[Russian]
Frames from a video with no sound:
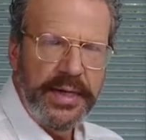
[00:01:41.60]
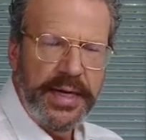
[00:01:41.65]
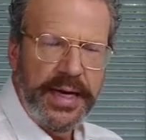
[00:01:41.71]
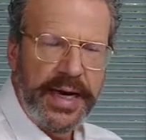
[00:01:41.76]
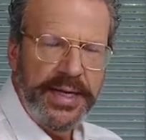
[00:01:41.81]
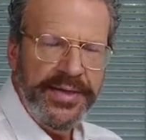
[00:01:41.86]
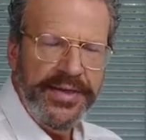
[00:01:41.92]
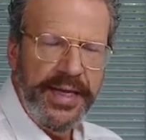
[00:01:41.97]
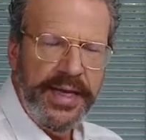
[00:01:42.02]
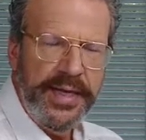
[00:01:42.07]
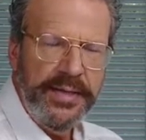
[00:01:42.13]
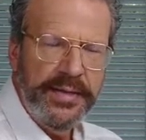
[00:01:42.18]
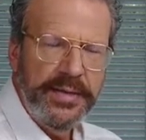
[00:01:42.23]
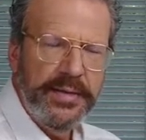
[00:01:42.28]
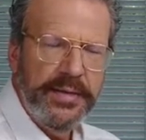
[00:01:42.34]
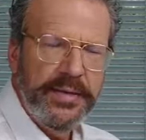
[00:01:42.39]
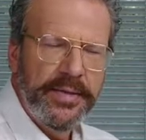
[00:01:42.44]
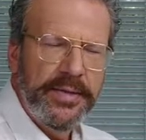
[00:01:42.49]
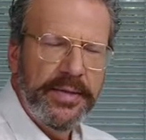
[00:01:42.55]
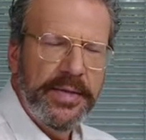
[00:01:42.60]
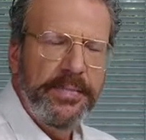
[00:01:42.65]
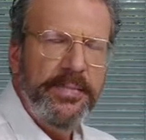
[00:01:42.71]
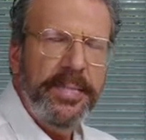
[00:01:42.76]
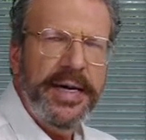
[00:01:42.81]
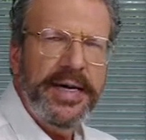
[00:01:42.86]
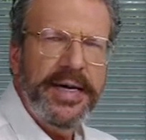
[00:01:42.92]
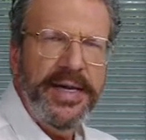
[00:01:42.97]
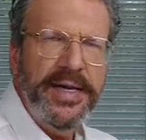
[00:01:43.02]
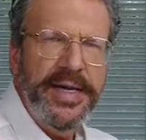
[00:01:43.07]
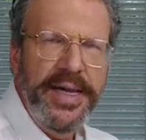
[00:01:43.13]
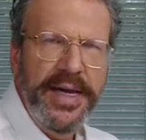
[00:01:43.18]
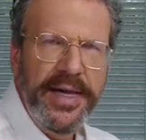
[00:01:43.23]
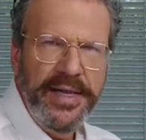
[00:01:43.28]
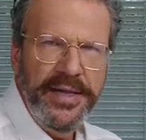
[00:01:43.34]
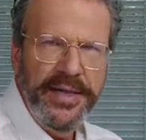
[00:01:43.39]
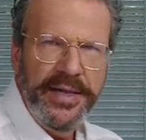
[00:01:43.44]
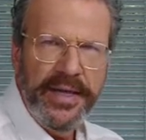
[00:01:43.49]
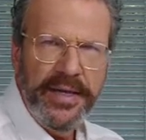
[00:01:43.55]
она
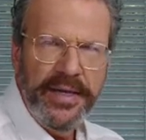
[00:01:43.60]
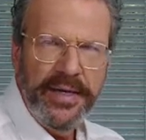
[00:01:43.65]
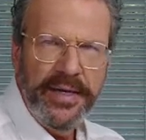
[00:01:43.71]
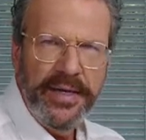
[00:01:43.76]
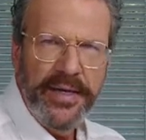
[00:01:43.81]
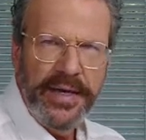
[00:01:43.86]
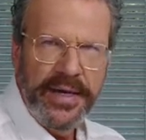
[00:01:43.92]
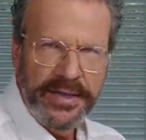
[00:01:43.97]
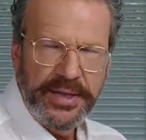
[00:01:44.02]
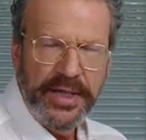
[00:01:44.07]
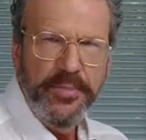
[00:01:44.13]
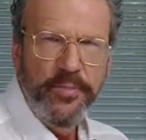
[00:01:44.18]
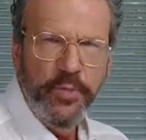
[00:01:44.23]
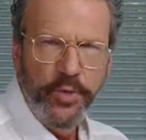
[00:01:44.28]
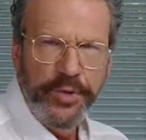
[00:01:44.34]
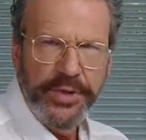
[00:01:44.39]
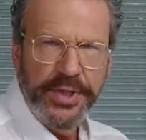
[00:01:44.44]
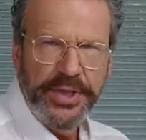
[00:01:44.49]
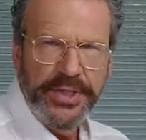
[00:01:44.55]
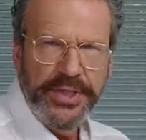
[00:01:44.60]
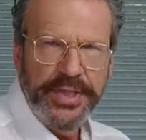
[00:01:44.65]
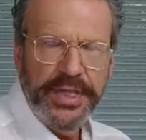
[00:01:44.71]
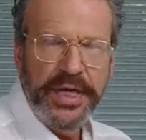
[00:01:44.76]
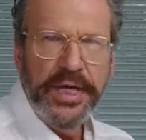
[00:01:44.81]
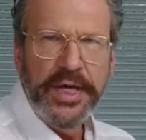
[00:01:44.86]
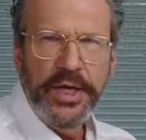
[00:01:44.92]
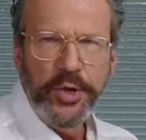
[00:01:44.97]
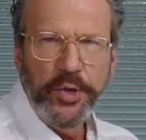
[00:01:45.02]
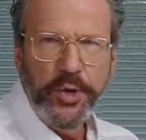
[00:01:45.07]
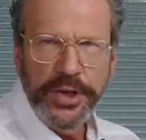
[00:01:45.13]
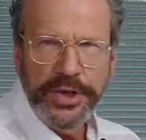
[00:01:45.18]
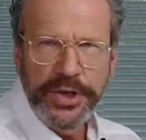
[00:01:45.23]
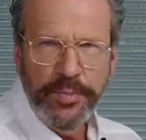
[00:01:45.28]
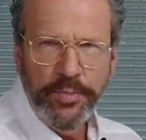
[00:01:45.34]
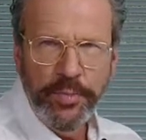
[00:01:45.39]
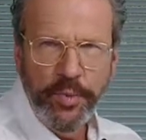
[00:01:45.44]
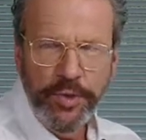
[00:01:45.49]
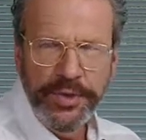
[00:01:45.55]
параллельно этой мутности. Но эта
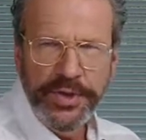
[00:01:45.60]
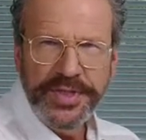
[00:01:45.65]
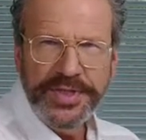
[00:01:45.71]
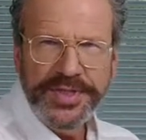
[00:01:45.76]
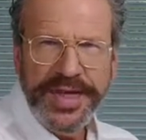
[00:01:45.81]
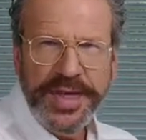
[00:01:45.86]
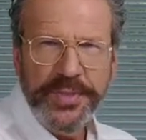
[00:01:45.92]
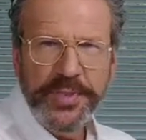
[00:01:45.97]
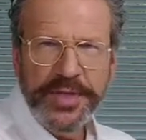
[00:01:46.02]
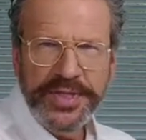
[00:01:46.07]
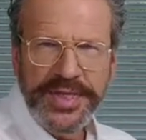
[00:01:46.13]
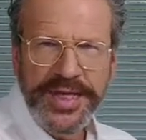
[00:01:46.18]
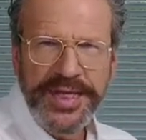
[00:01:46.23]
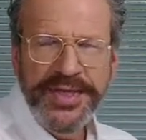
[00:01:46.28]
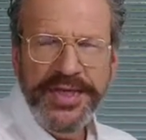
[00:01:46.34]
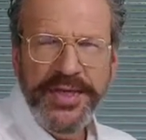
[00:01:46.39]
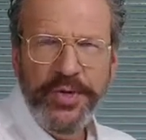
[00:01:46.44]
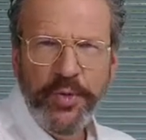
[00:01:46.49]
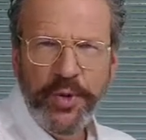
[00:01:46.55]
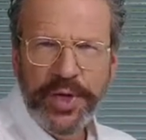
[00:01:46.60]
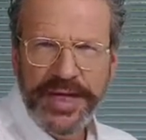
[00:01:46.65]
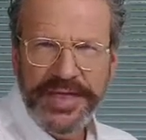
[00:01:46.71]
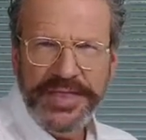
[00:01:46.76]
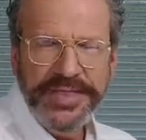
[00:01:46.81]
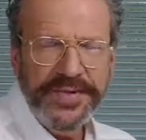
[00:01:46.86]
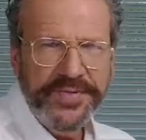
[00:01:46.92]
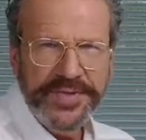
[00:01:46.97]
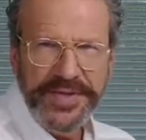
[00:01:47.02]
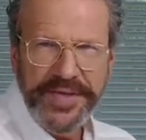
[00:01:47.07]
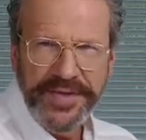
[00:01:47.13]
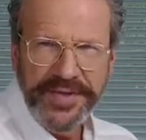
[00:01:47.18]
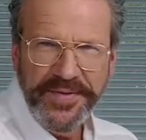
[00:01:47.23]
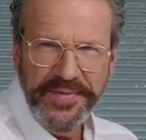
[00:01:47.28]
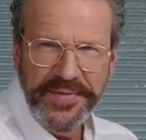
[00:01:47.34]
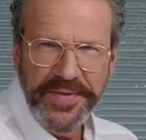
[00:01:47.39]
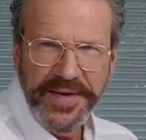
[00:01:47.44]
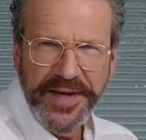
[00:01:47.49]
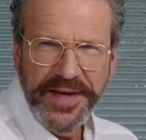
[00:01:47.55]
мутность обязательно указана в
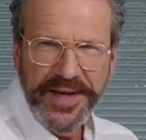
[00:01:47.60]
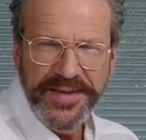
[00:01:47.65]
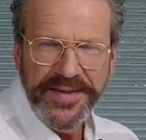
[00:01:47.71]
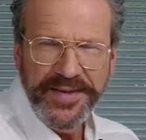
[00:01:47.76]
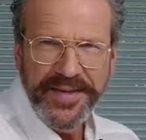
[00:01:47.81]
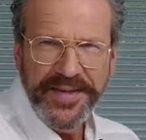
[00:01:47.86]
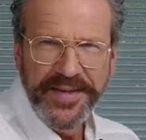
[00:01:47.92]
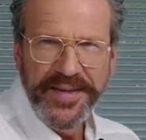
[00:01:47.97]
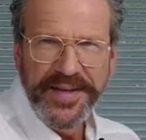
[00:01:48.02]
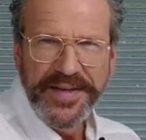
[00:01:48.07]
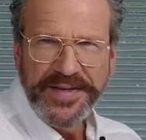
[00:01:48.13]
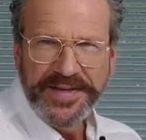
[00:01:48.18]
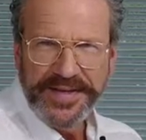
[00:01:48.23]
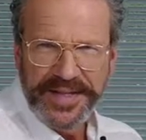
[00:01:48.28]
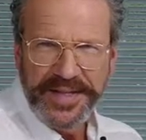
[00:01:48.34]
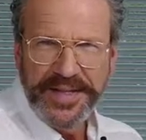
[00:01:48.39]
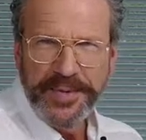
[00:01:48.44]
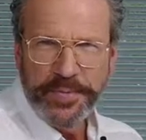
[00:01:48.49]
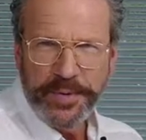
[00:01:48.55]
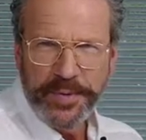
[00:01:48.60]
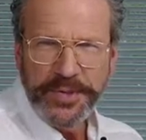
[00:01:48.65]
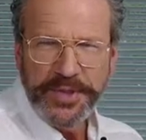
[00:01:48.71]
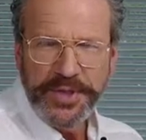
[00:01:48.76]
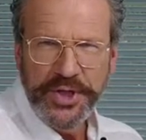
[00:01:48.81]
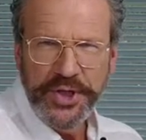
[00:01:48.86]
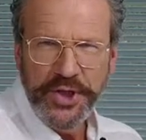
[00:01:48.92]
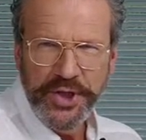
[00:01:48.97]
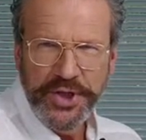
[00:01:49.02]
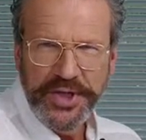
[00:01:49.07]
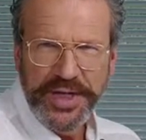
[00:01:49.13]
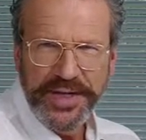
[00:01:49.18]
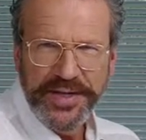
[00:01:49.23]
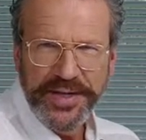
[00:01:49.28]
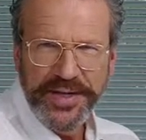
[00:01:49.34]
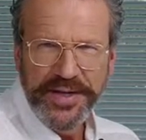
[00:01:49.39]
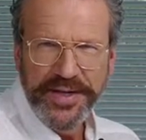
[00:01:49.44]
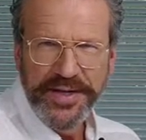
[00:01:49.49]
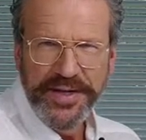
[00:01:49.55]
сертификате. Надо просто читать
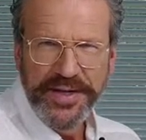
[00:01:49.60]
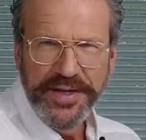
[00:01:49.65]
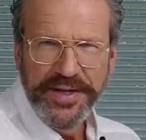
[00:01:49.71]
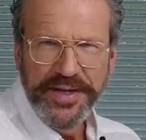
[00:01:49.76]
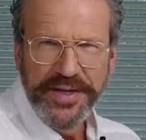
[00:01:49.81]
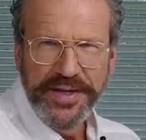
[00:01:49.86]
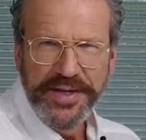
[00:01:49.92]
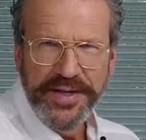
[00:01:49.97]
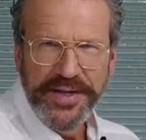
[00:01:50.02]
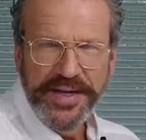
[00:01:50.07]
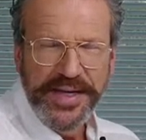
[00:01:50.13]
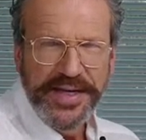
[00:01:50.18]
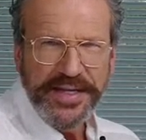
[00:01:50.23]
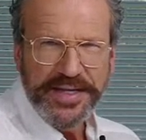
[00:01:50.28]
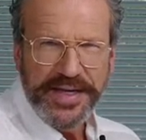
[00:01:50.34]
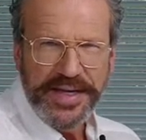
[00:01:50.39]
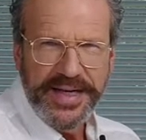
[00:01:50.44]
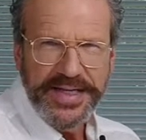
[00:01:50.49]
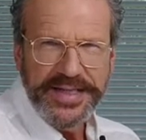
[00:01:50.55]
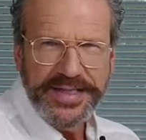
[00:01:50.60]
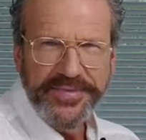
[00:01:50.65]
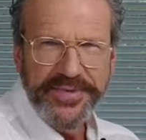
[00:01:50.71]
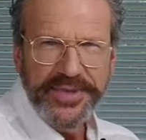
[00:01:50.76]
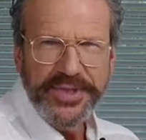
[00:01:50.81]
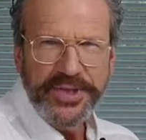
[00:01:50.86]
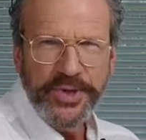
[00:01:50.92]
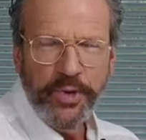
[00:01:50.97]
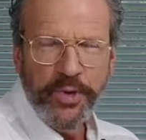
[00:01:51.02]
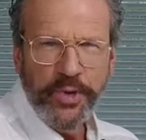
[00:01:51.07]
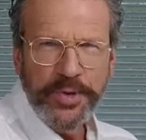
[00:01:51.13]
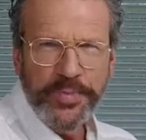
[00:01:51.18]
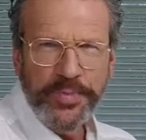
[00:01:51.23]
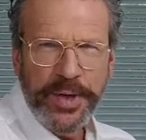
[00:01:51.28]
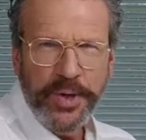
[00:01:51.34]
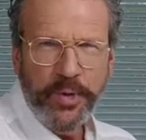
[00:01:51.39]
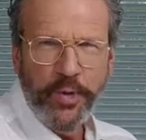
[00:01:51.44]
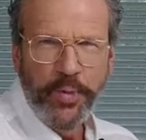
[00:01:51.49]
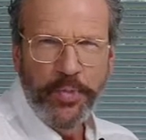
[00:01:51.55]
и отказываться от
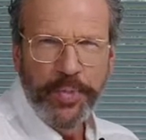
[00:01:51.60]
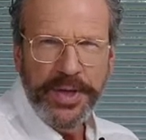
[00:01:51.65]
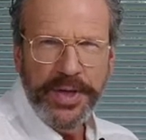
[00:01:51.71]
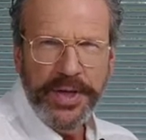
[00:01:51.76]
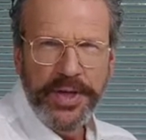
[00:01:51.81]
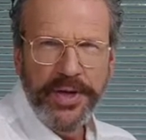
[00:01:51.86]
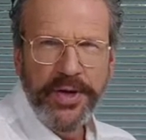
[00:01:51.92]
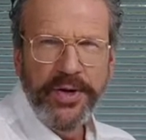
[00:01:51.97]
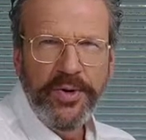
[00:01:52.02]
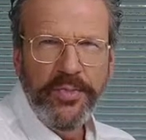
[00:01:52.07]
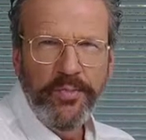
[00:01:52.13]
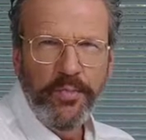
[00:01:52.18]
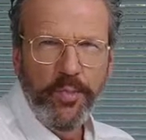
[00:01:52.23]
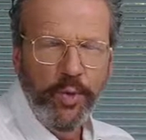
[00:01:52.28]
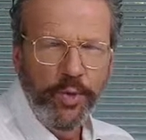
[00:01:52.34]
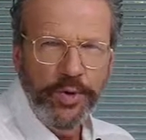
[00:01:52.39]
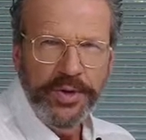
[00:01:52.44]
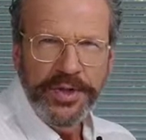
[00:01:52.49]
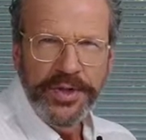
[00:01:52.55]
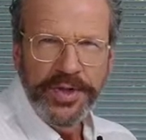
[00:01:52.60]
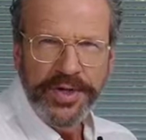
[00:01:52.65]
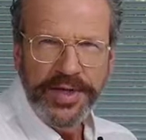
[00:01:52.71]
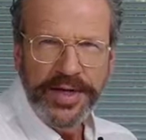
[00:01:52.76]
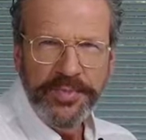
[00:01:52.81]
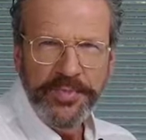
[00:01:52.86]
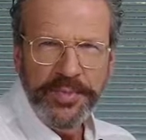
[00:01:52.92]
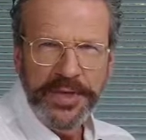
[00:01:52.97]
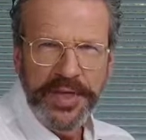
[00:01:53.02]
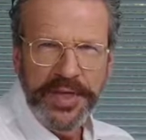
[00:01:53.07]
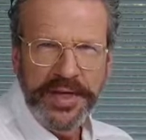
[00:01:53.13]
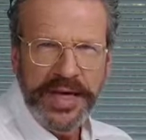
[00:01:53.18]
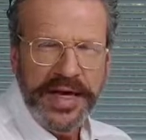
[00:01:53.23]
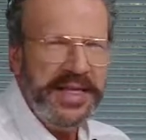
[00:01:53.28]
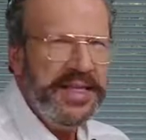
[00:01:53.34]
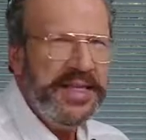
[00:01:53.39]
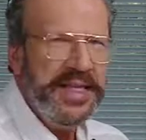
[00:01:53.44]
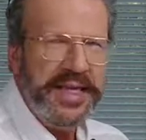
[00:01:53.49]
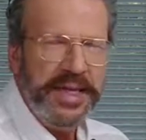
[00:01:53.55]
покупки мутных камней, а
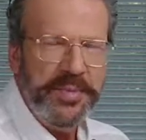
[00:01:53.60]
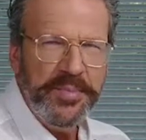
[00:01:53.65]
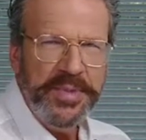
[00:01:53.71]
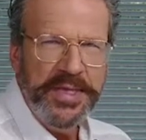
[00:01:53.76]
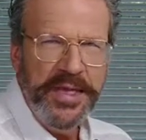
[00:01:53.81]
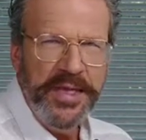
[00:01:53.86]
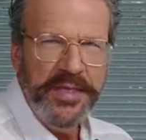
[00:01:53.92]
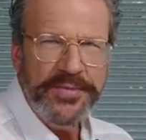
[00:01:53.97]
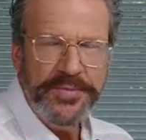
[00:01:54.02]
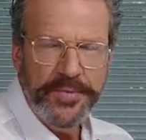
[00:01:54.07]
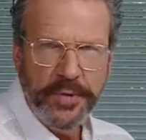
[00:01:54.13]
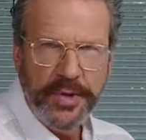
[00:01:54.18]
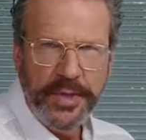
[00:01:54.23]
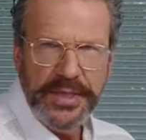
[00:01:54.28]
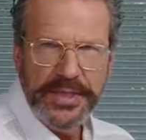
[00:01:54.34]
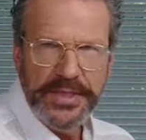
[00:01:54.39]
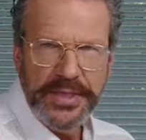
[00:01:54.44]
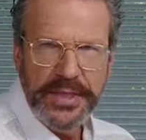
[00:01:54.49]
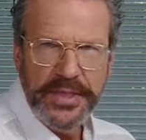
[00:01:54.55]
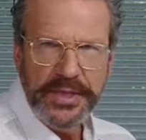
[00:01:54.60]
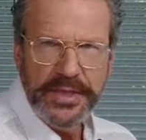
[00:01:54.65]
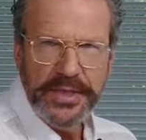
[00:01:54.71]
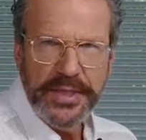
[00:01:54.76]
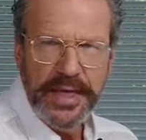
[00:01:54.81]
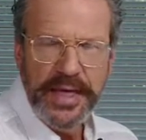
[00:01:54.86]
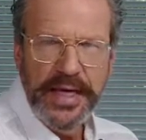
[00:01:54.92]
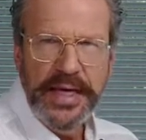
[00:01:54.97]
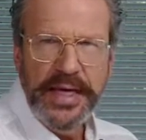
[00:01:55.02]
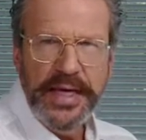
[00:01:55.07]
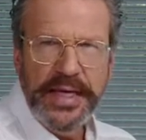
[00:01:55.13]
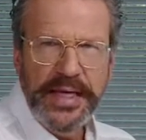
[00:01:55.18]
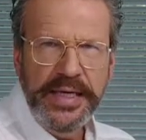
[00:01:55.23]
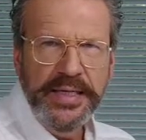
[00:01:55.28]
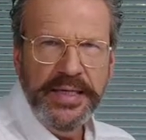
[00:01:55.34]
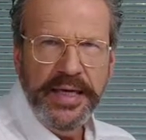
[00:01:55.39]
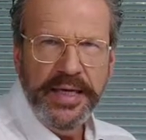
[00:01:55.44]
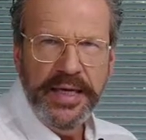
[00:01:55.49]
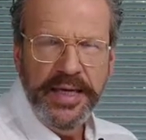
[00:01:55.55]
не камней с флуоресценцией. И,
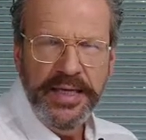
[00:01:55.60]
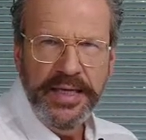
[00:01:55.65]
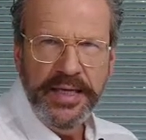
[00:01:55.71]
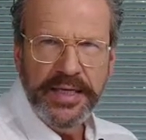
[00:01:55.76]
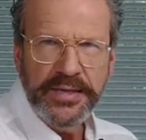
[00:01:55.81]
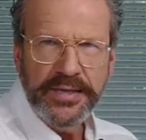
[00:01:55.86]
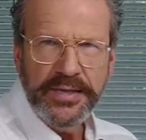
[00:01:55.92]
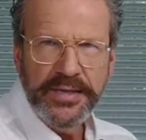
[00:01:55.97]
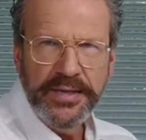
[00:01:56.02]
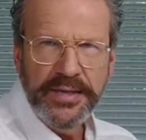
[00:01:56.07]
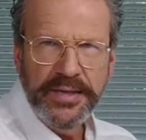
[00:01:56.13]
наконец,